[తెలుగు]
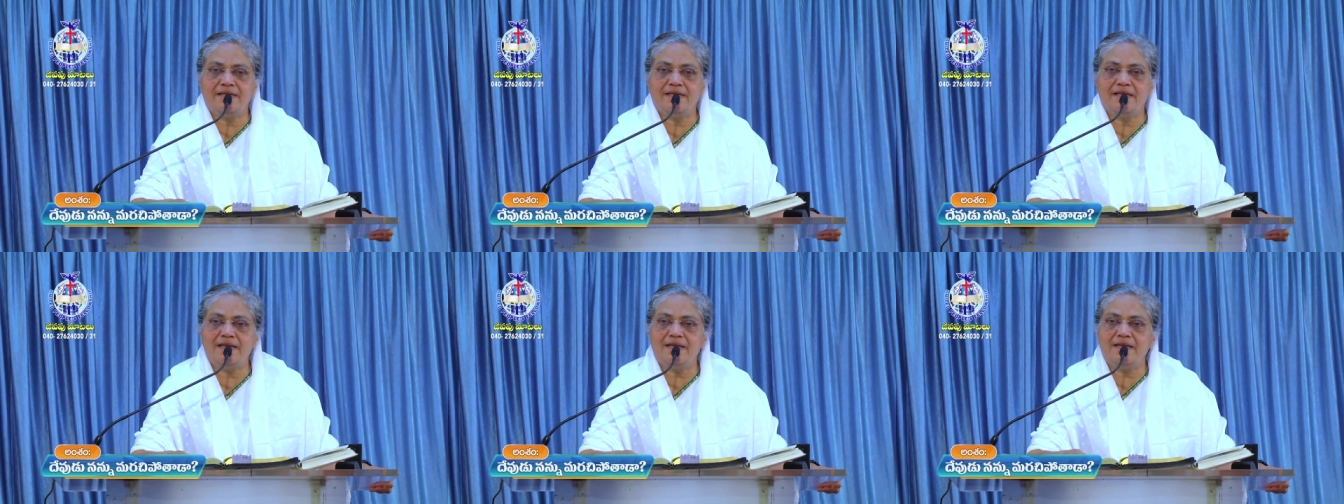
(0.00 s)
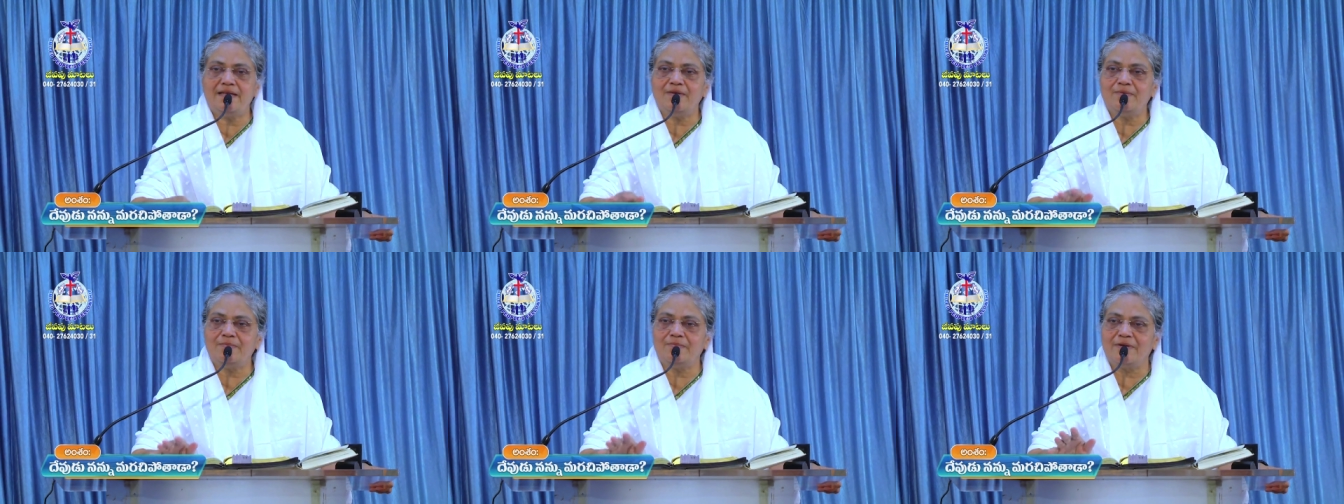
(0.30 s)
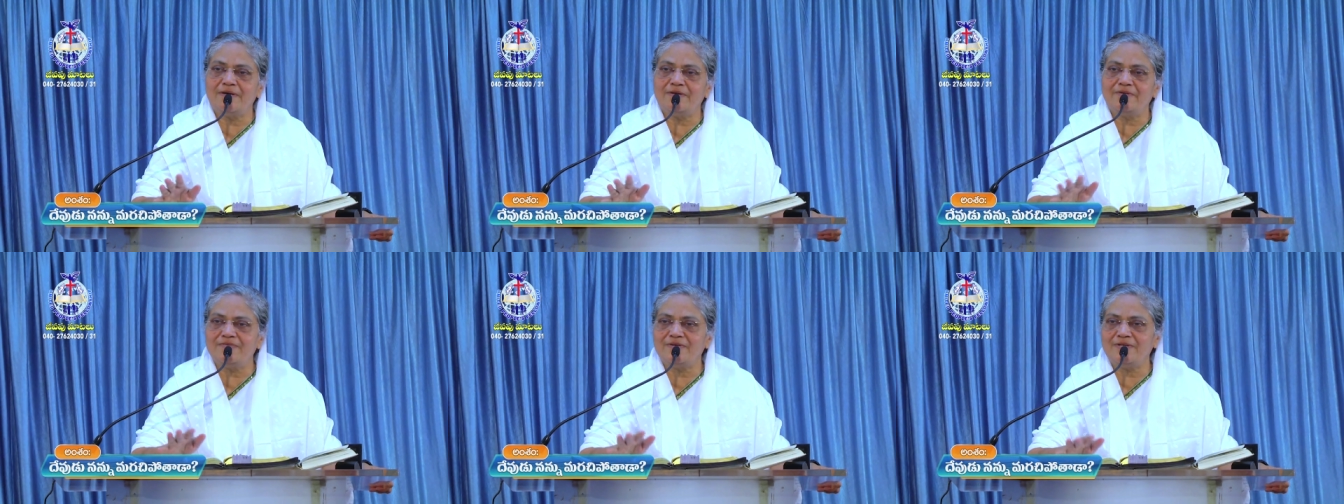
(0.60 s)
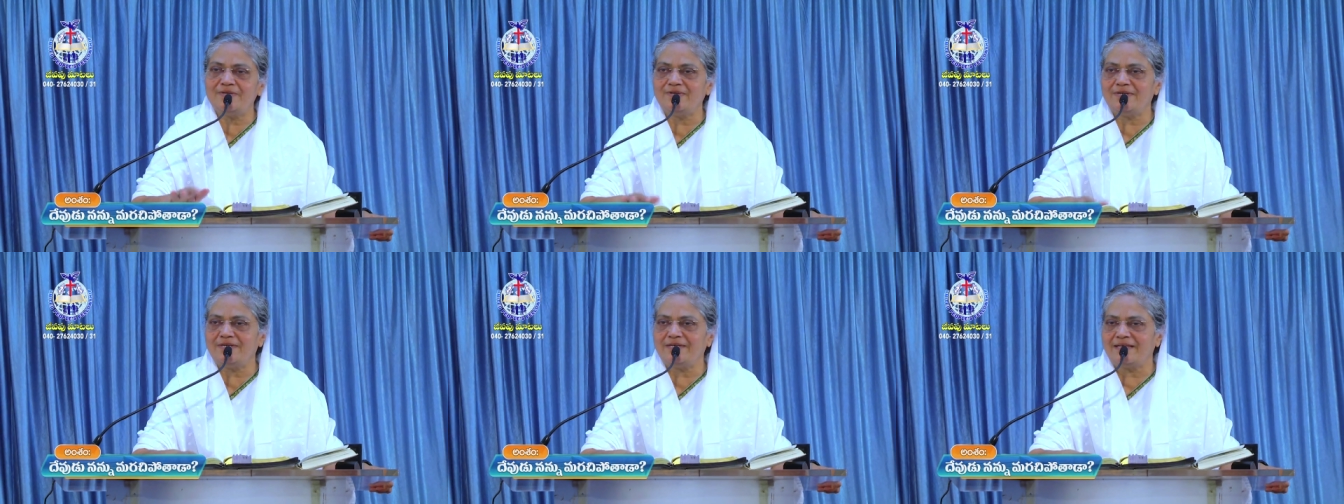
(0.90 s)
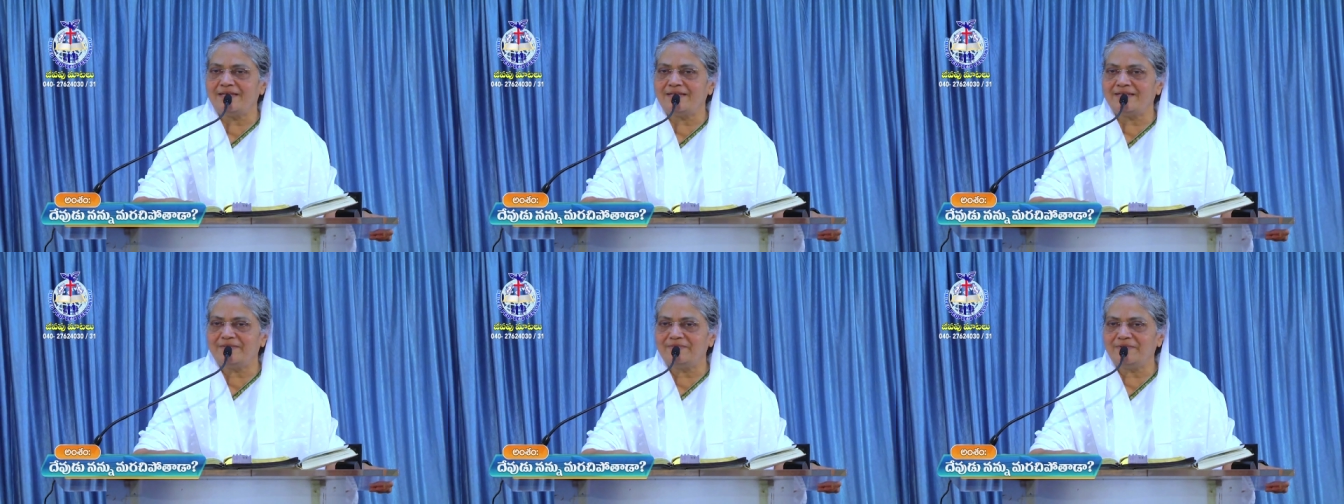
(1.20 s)
నేను నిన్ను మరువను
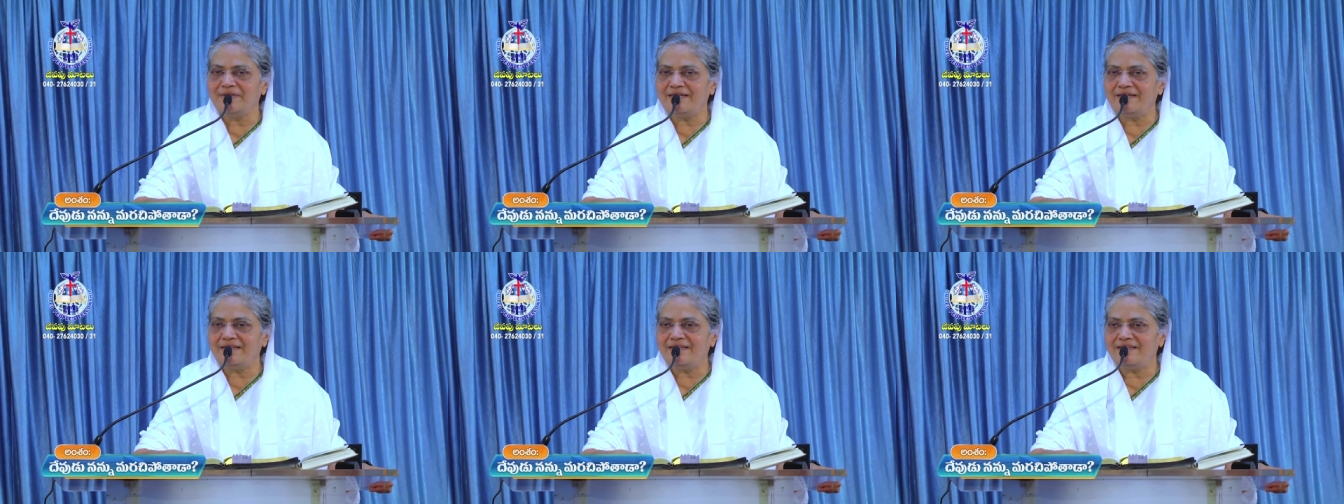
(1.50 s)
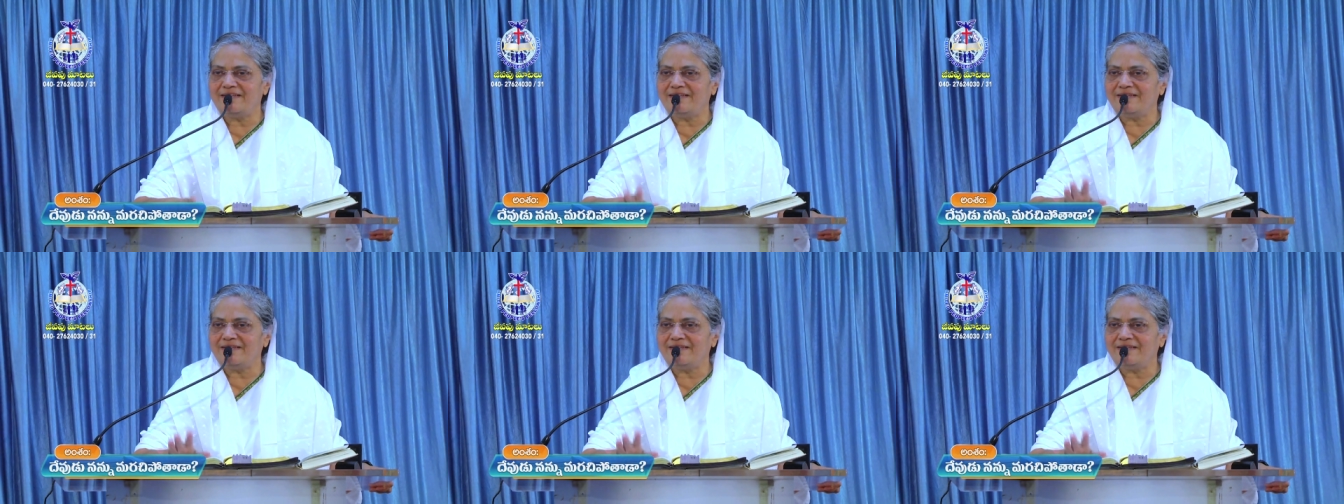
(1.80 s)
అంటే అర్థం ఏంటి